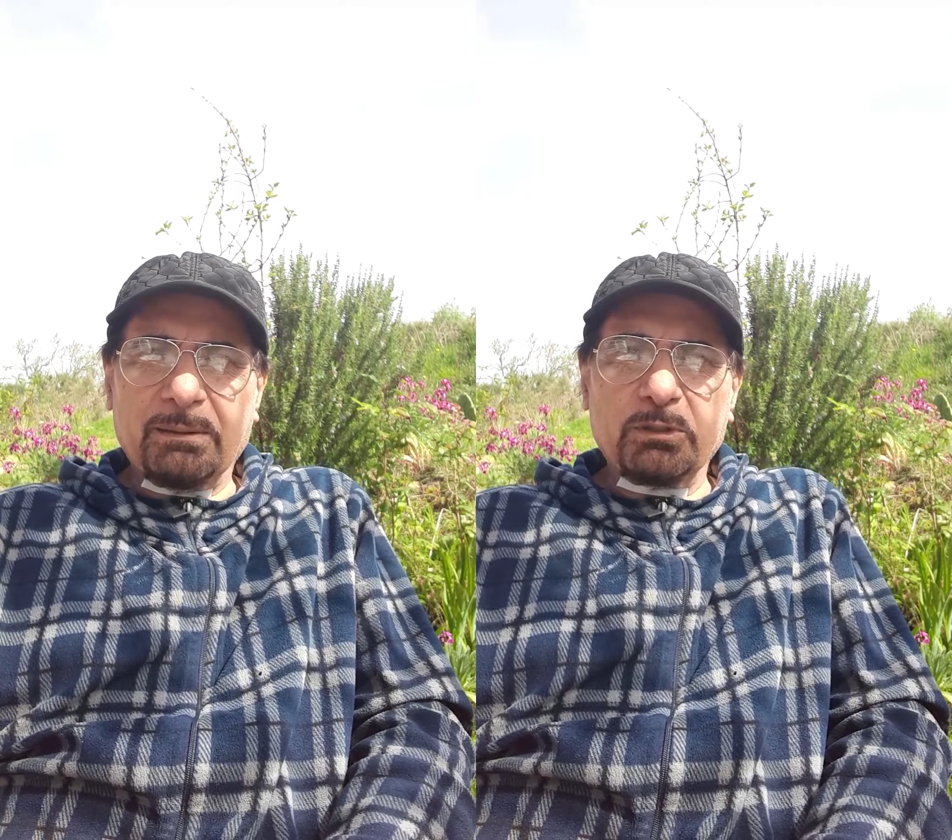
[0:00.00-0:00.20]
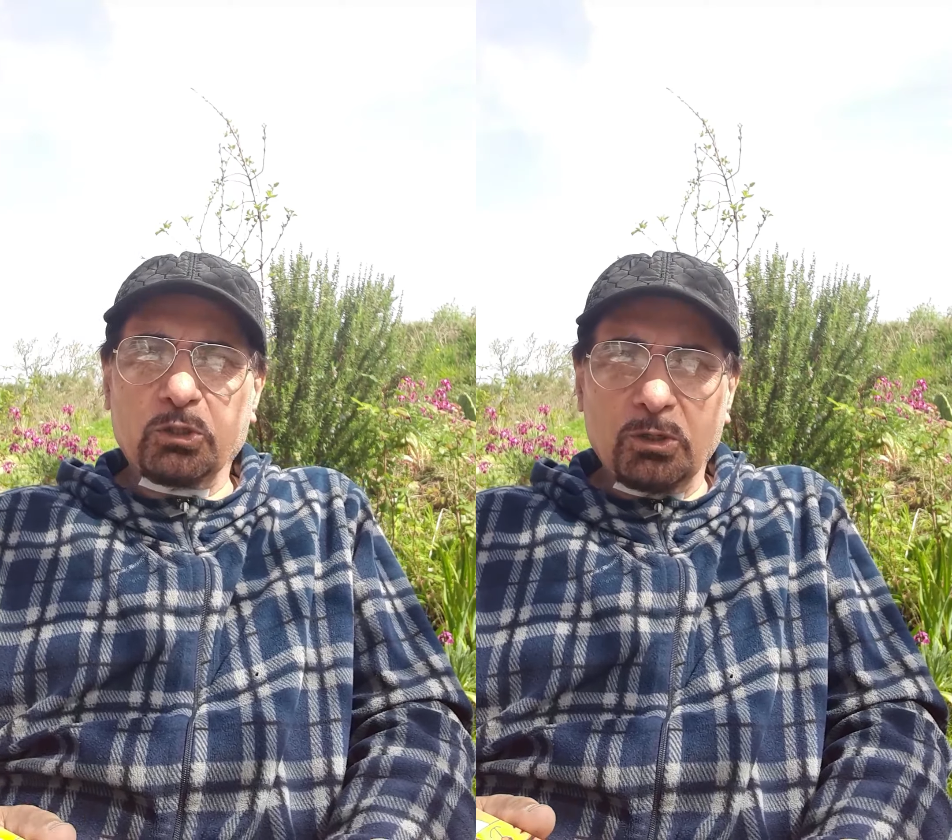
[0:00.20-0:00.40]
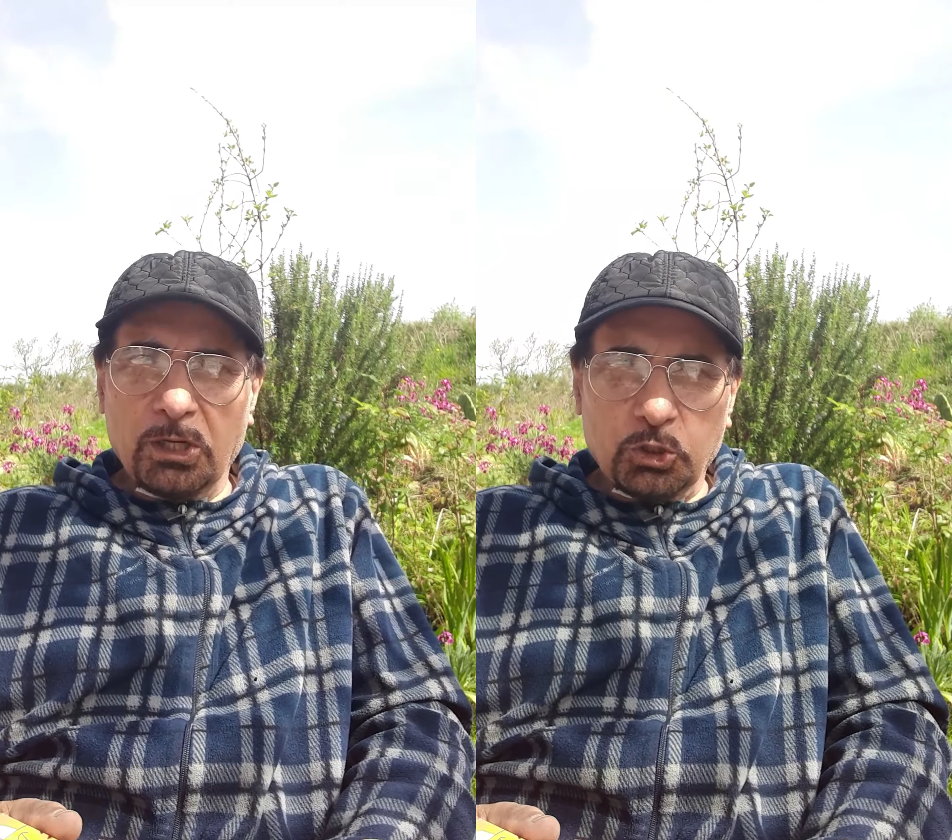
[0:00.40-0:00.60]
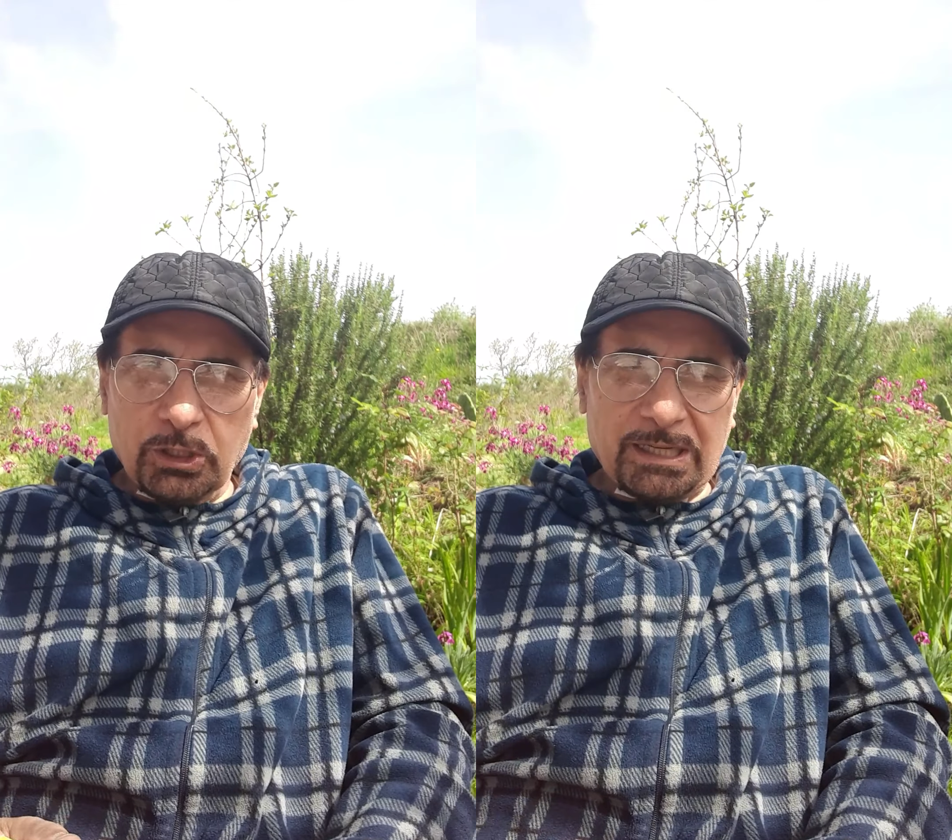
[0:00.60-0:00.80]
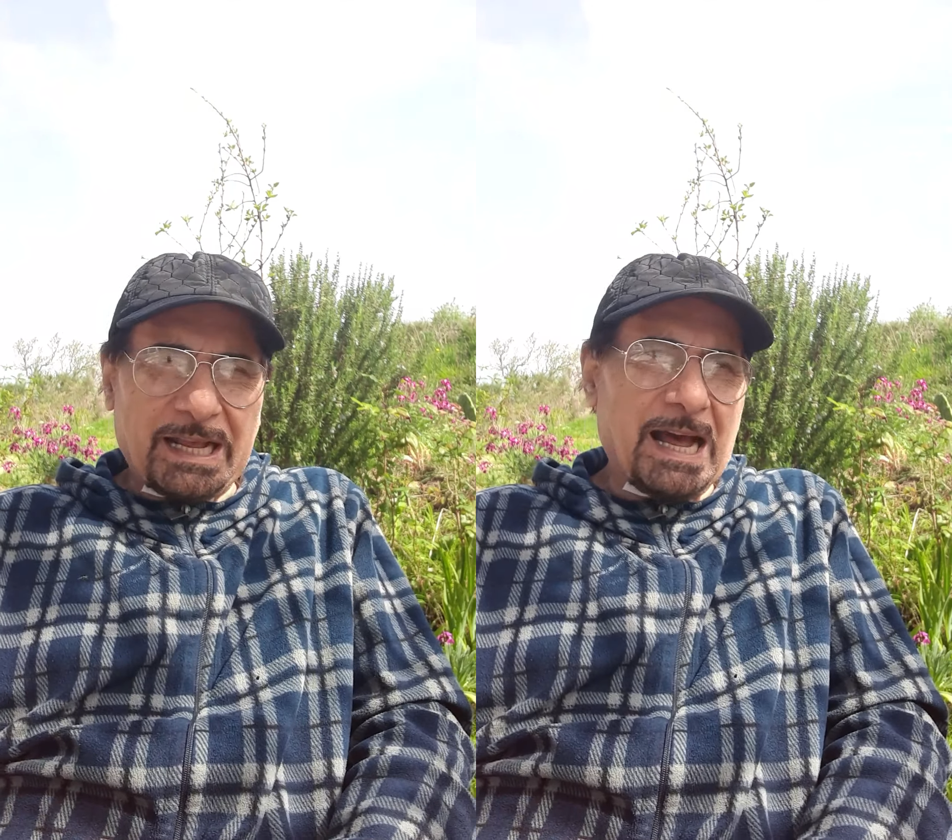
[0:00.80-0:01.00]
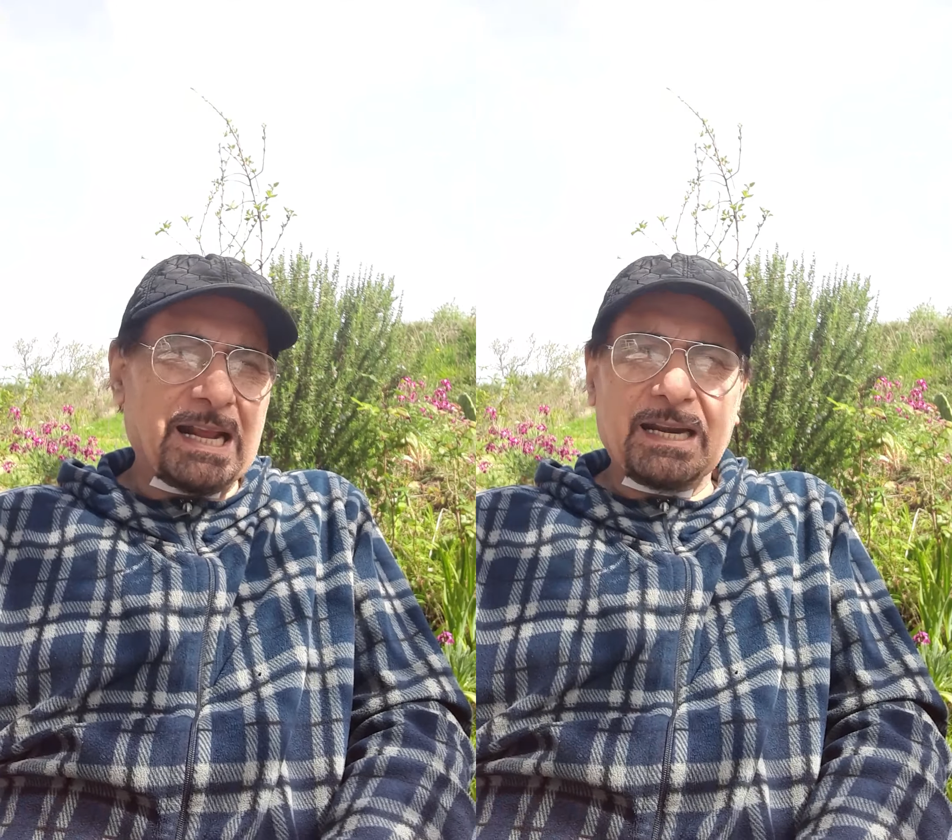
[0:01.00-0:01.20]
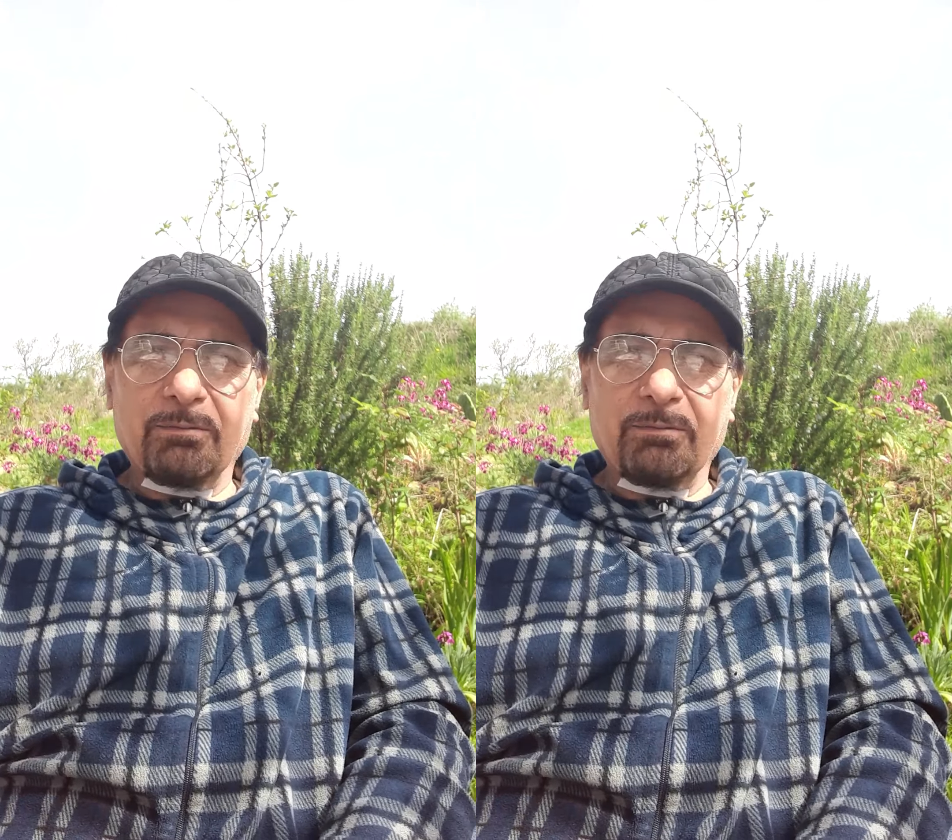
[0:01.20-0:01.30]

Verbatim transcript: bisogna cercarle,